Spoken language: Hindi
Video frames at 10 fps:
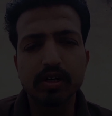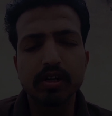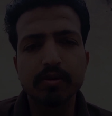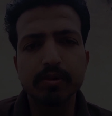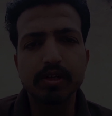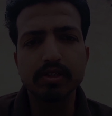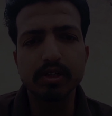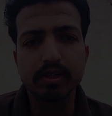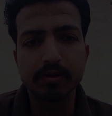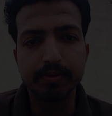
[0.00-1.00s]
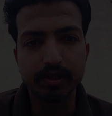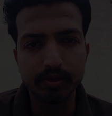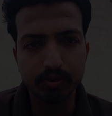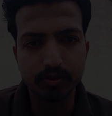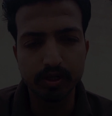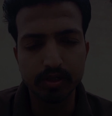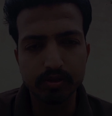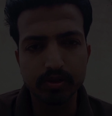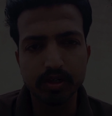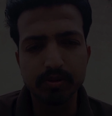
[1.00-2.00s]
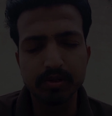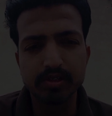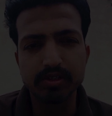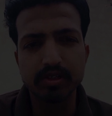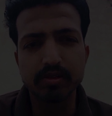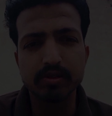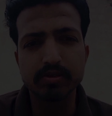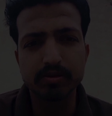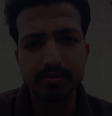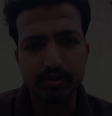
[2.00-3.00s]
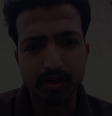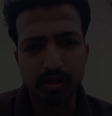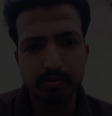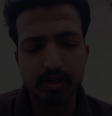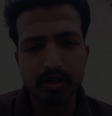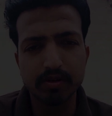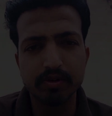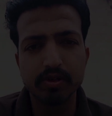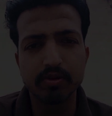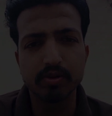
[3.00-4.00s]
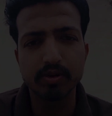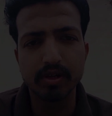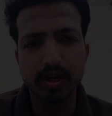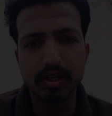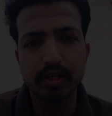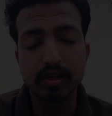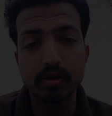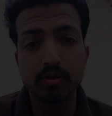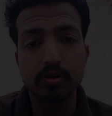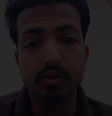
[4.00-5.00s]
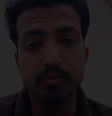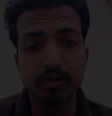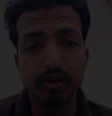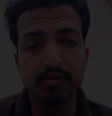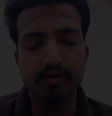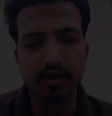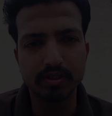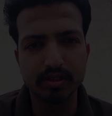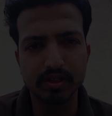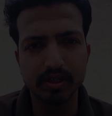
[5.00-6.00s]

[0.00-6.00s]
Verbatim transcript: अगर आप मेरे चैनल पे न्यू हैं तो करने मेरे चैनल को सब्सक्राइब करें वीडियो को लाइक करें और कंप्लीट वॉच